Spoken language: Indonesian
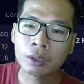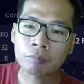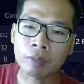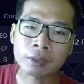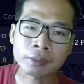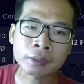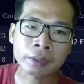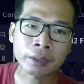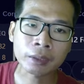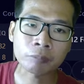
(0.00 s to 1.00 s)
pada saat
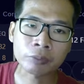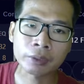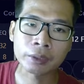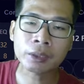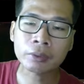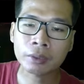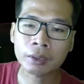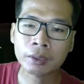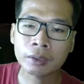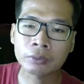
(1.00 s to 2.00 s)
saya post ini
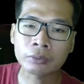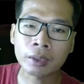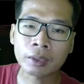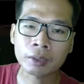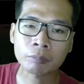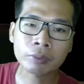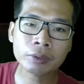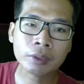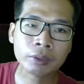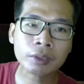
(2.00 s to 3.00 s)
tanya Yuda
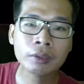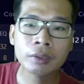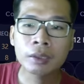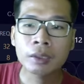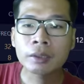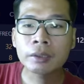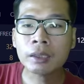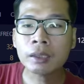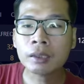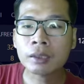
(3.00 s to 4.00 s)
post tanya
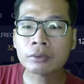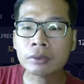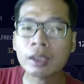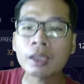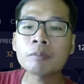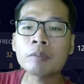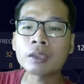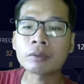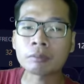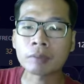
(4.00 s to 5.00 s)
dia langsung ALB
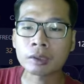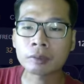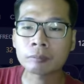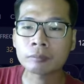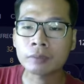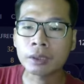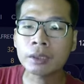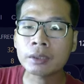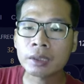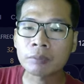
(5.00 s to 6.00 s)
teman-teman
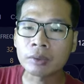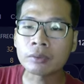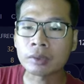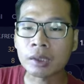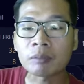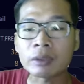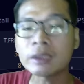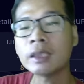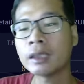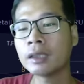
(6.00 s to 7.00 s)
ini yang saya bingung kenapa
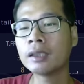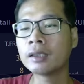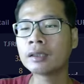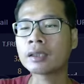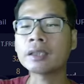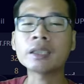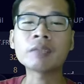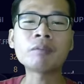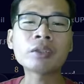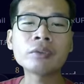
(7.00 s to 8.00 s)
sih ketika
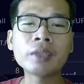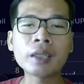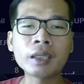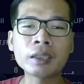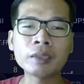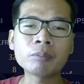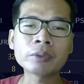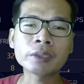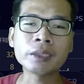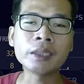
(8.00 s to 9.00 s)
Bang Yuda
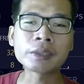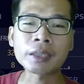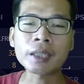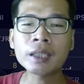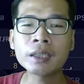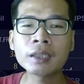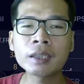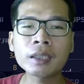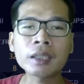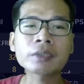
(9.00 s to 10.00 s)
post IG saya
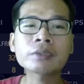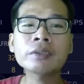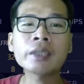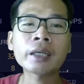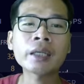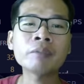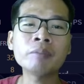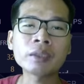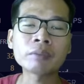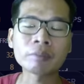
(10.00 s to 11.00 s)
langsung dia ALB
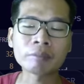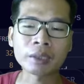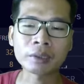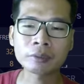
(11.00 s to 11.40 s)
teman-teman